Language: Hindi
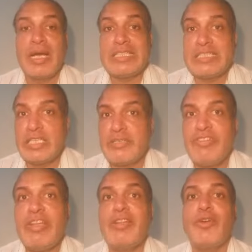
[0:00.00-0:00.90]
अच्छा
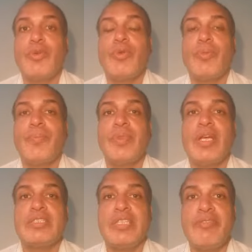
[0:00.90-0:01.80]
फील करो
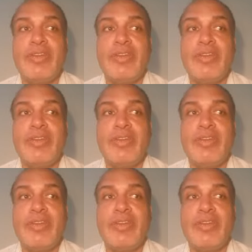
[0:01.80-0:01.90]
अच्छा